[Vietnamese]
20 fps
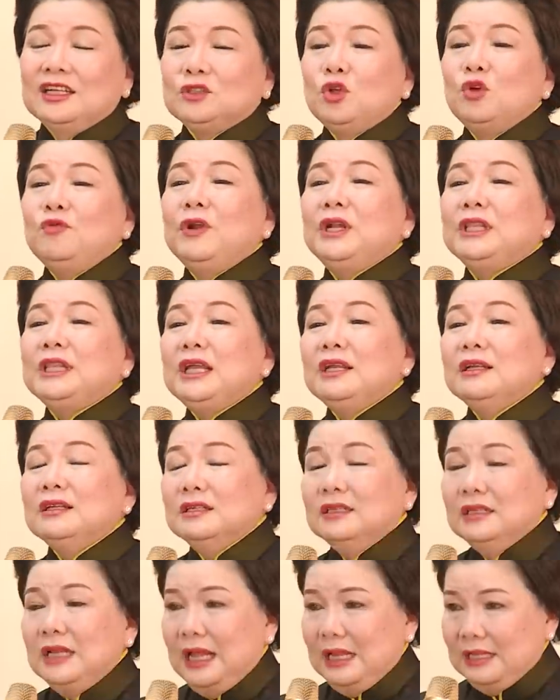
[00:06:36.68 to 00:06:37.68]
Tôi phân tích
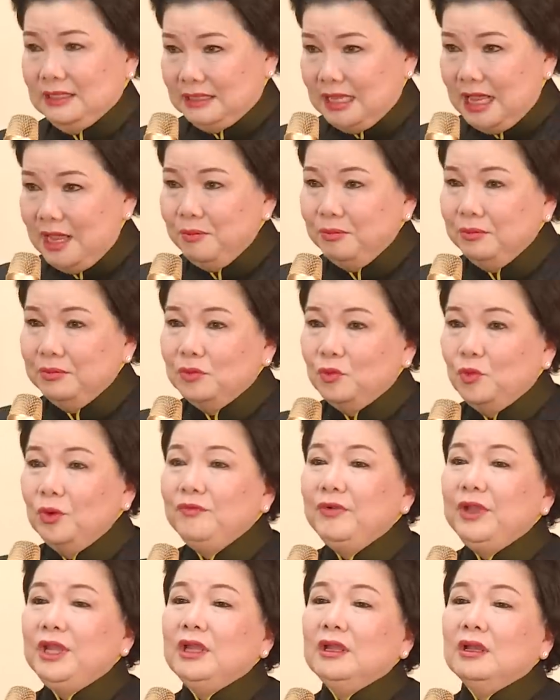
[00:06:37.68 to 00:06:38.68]
để xem quý
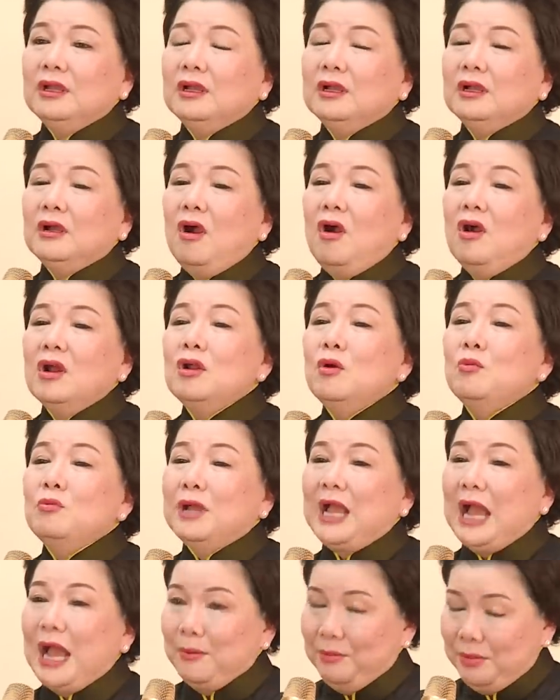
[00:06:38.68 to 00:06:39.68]
vị có
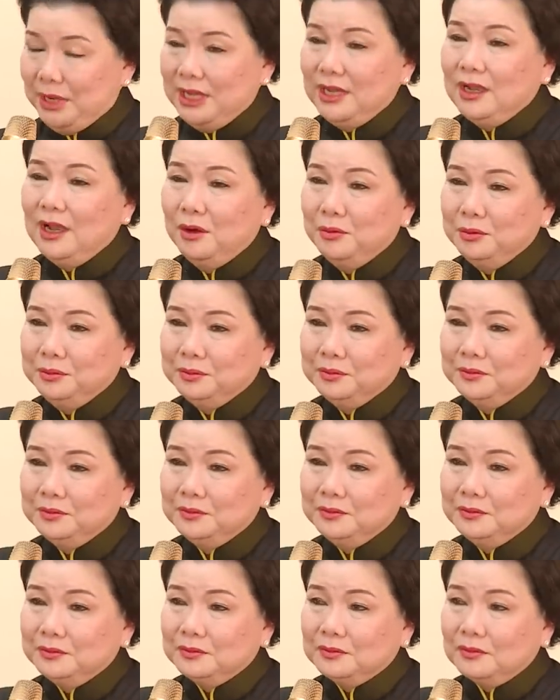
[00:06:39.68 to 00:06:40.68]
đồng cảm hay không.
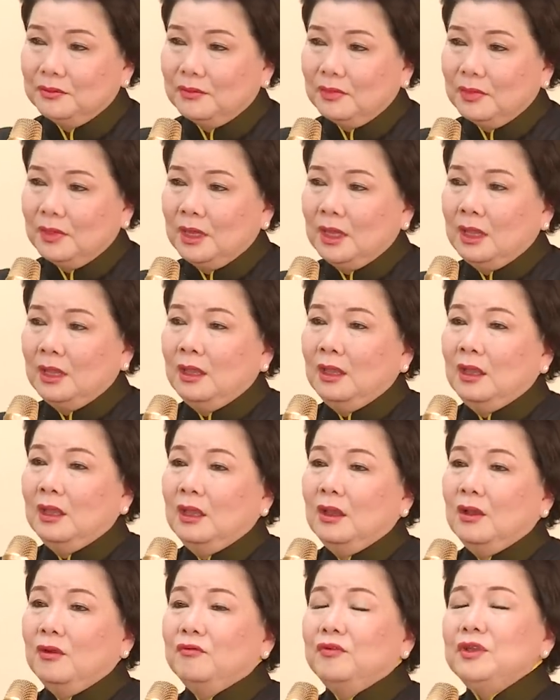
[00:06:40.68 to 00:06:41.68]

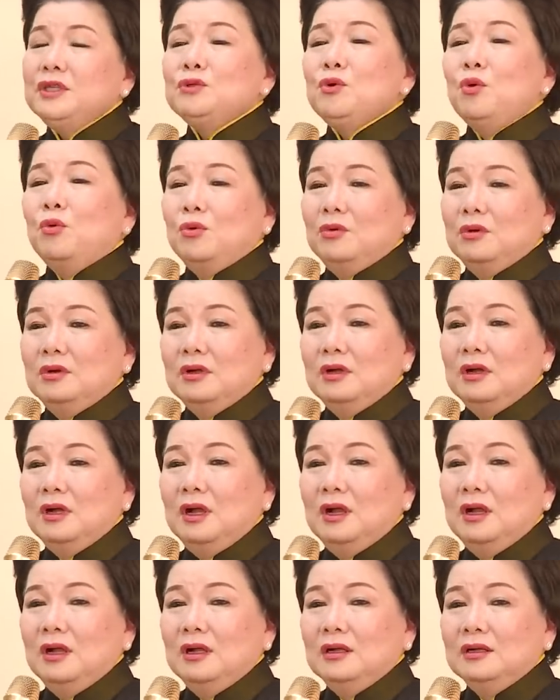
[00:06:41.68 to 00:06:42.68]
Ví dụ,
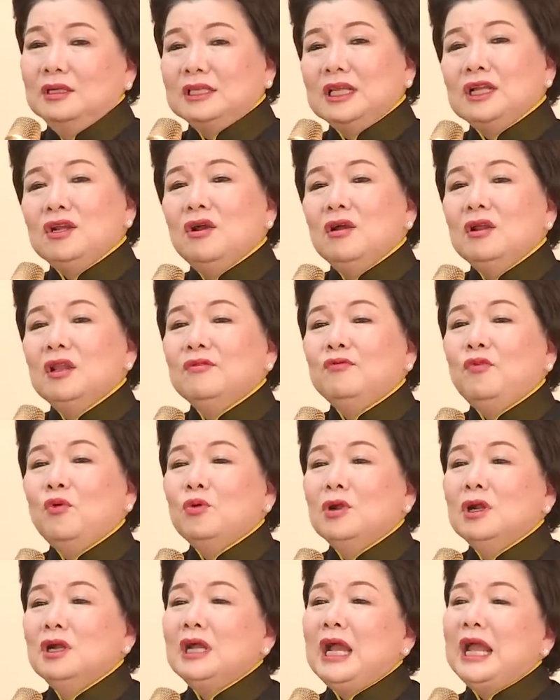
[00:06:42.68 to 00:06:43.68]
người ta nói là
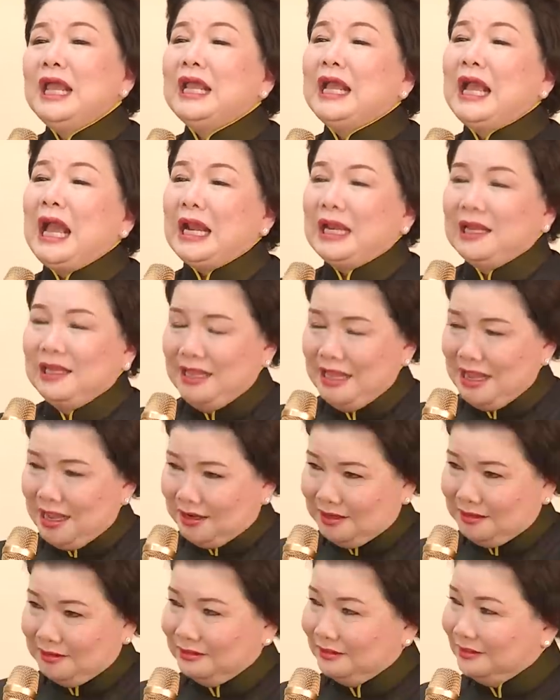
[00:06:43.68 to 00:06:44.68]
phụ nữ hay cằn
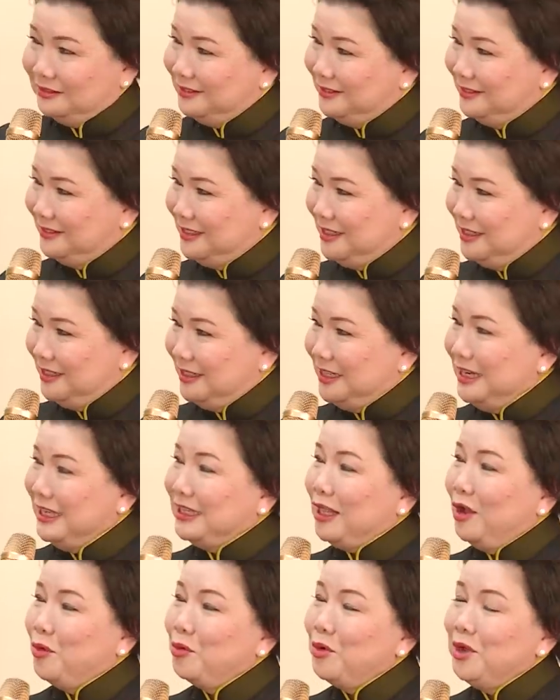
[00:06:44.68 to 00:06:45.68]
nhằn. Này
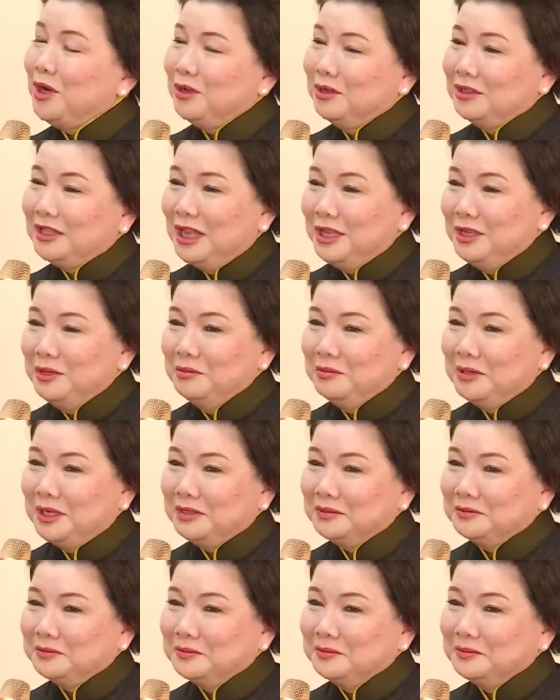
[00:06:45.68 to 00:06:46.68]
Thảo Nguyên có thấy không ạ?
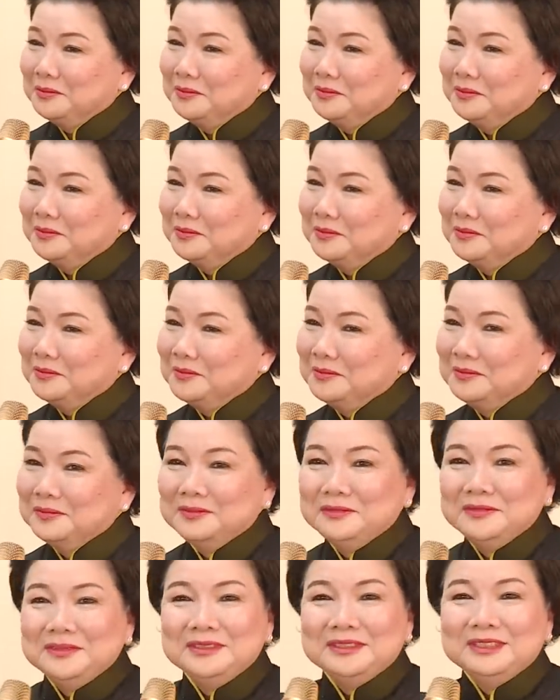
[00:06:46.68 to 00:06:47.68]

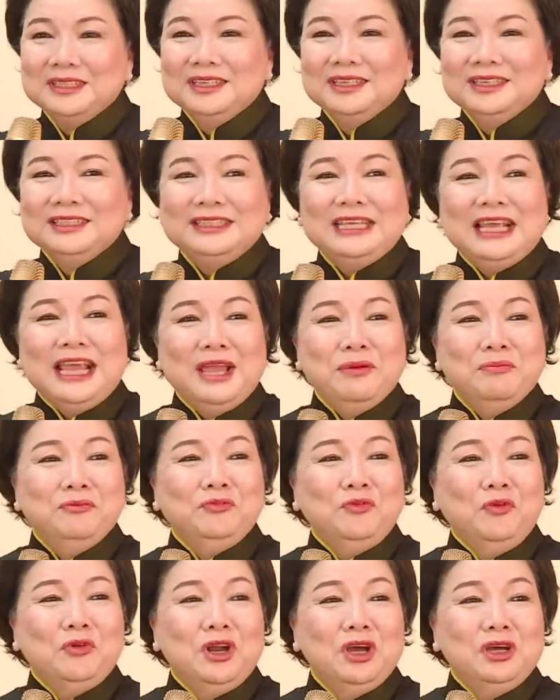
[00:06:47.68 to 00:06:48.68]
Dạ. Chị
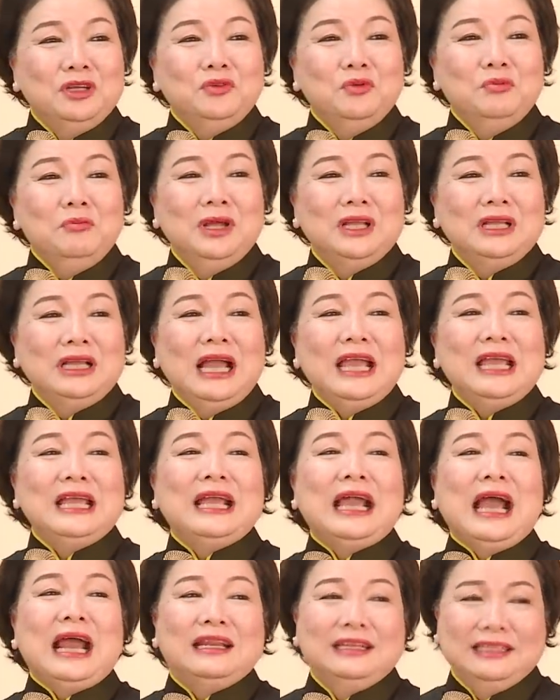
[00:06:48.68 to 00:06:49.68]
em phụ nữ chúng mình hay
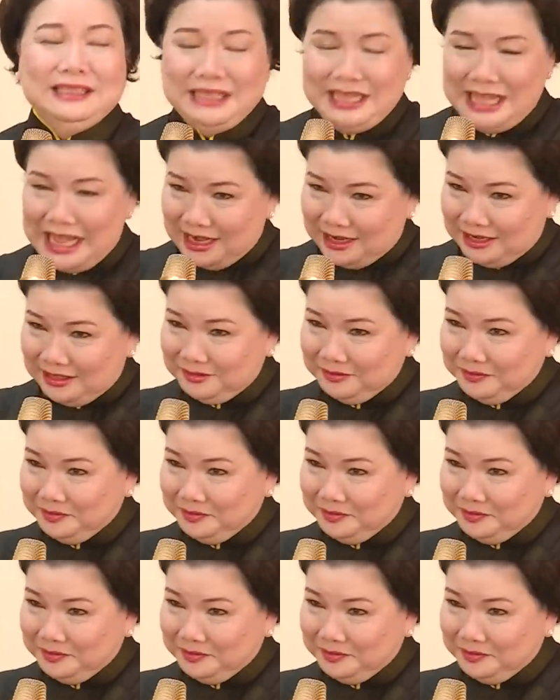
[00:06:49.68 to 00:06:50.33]
cằn nhằn.